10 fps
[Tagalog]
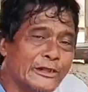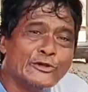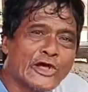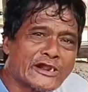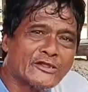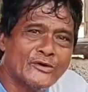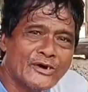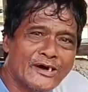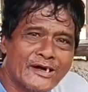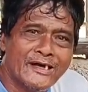Leonardo
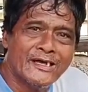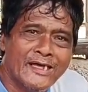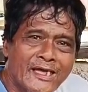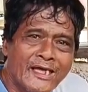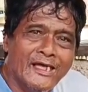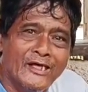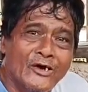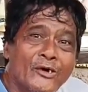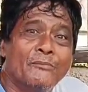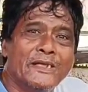
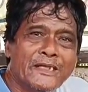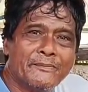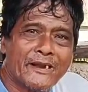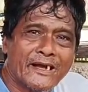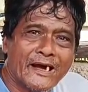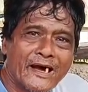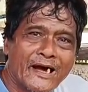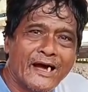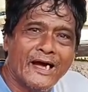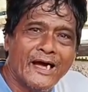Leonardo Villafranca
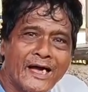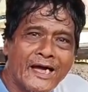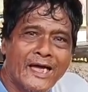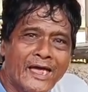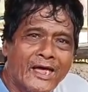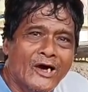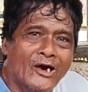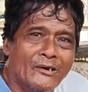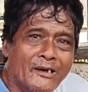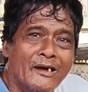Leonardo
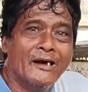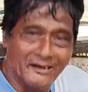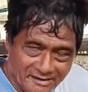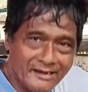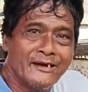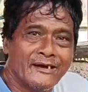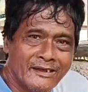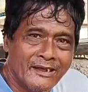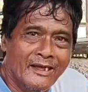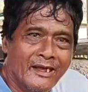Villafranca Ilang
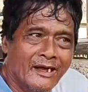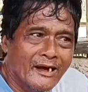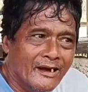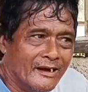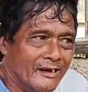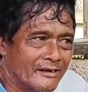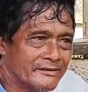taon na ho kayo?